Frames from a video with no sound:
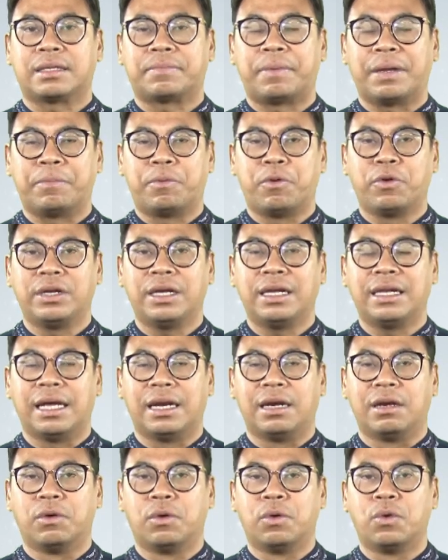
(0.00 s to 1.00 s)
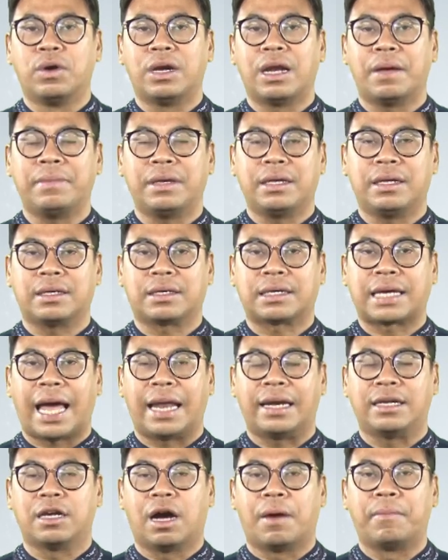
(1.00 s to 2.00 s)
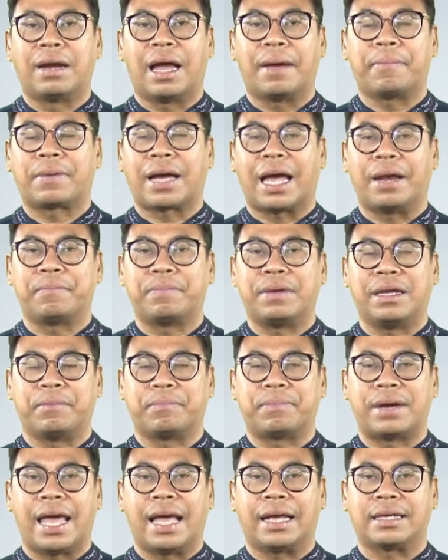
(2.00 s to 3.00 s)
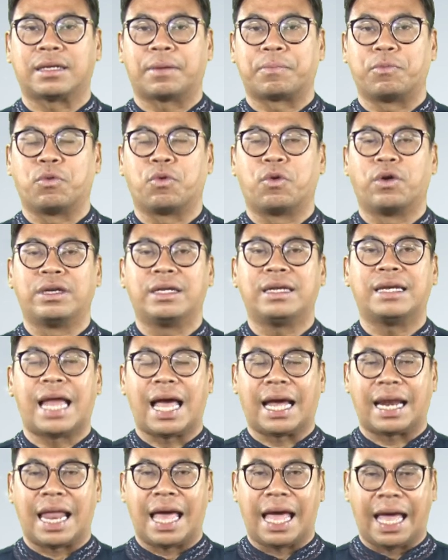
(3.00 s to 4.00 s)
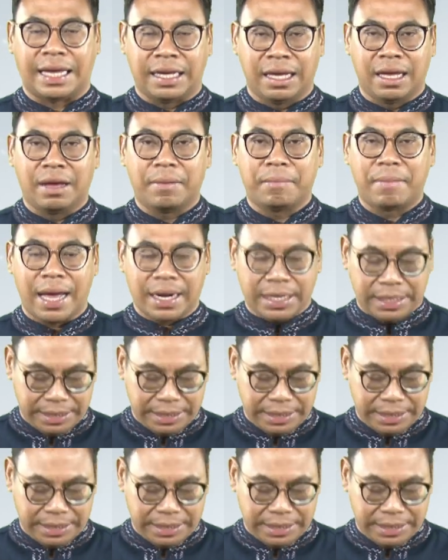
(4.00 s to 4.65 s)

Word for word: เป็นผู้ที่เรียนรู้ และมีการยอมรับการเปลี่ยนแปลงจากบุคคลที่หลากหลายมาก